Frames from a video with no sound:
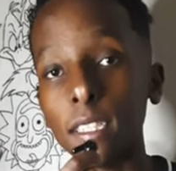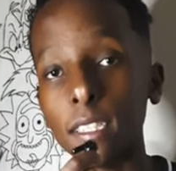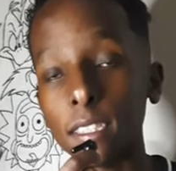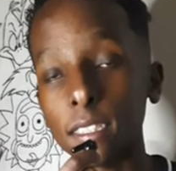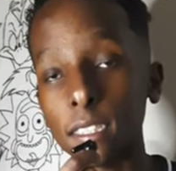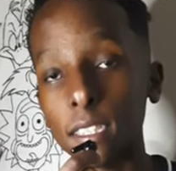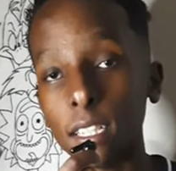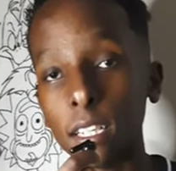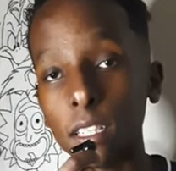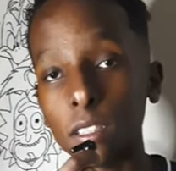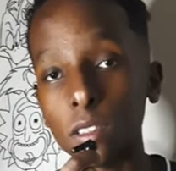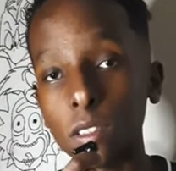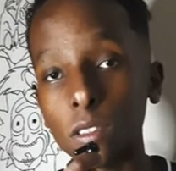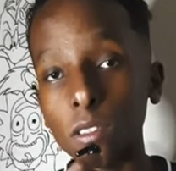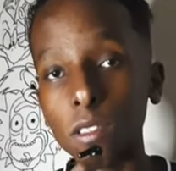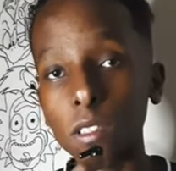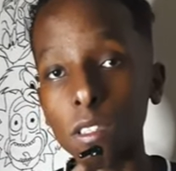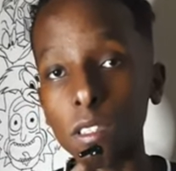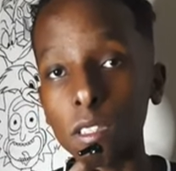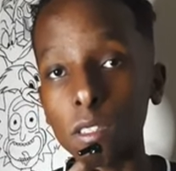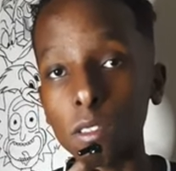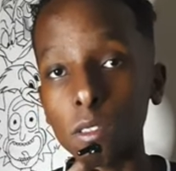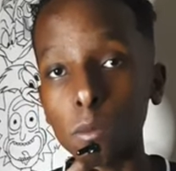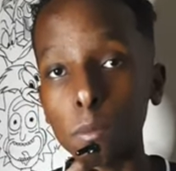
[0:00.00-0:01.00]

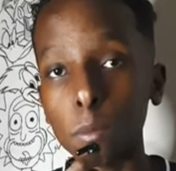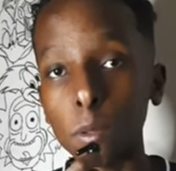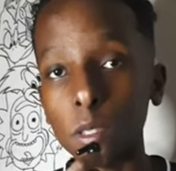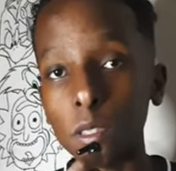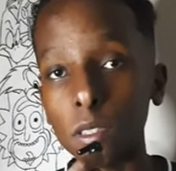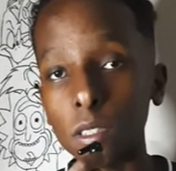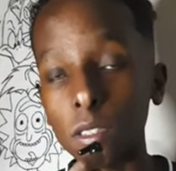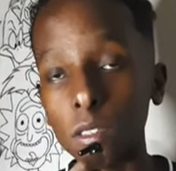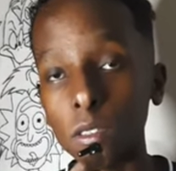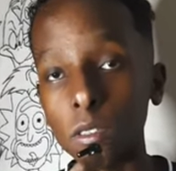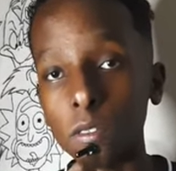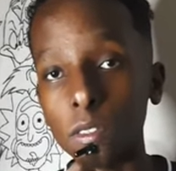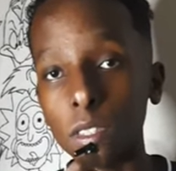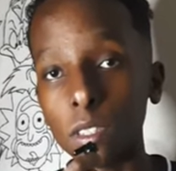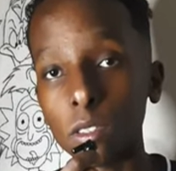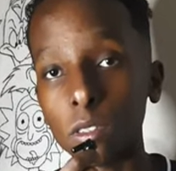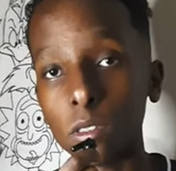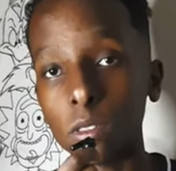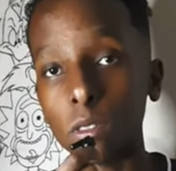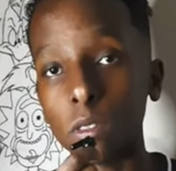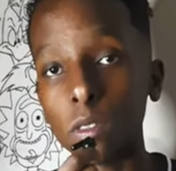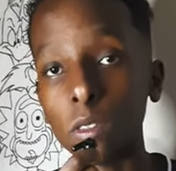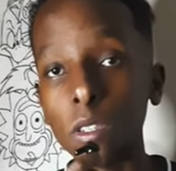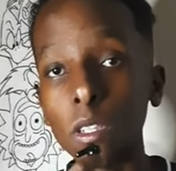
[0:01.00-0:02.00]
dessinateur et supporter du
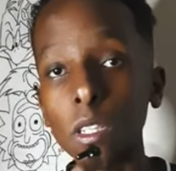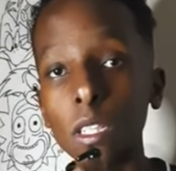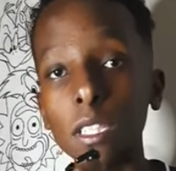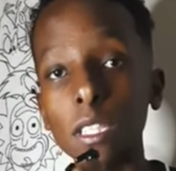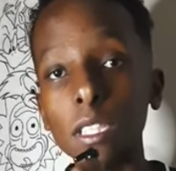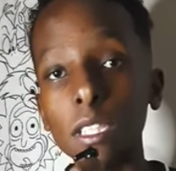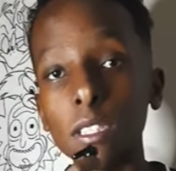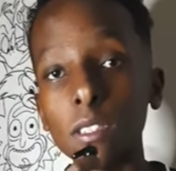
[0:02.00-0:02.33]
Vasco.